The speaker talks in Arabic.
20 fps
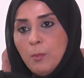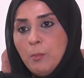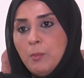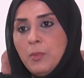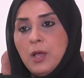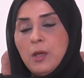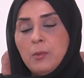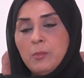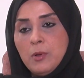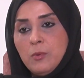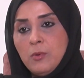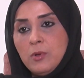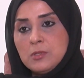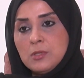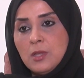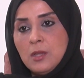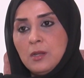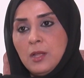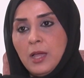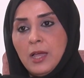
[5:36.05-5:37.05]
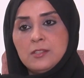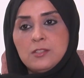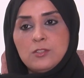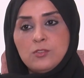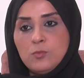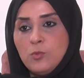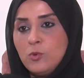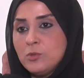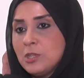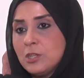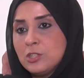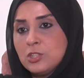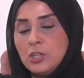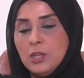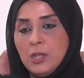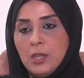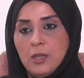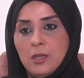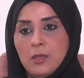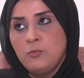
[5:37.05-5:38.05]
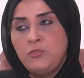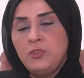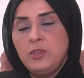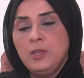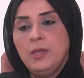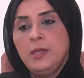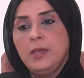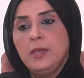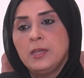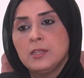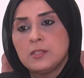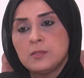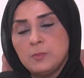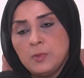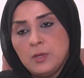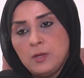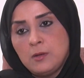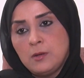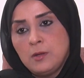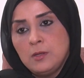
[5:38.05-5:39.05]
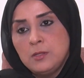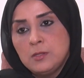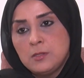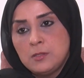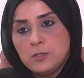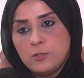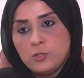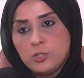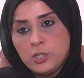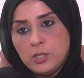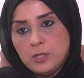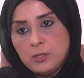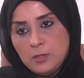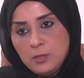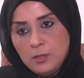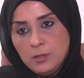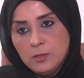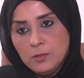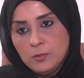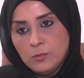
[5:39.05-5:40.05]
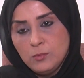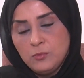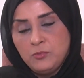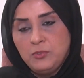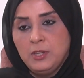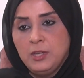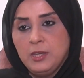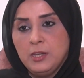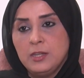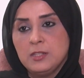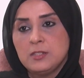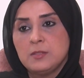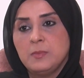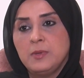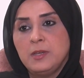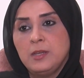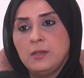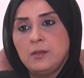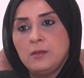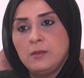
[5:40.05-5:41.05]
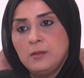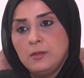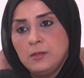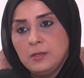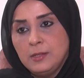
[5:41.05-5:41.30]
مهما وصل حاسس انه ما وصلش لحاجه في حاجه اسمها راي استرشادي وفي حاجه اسمها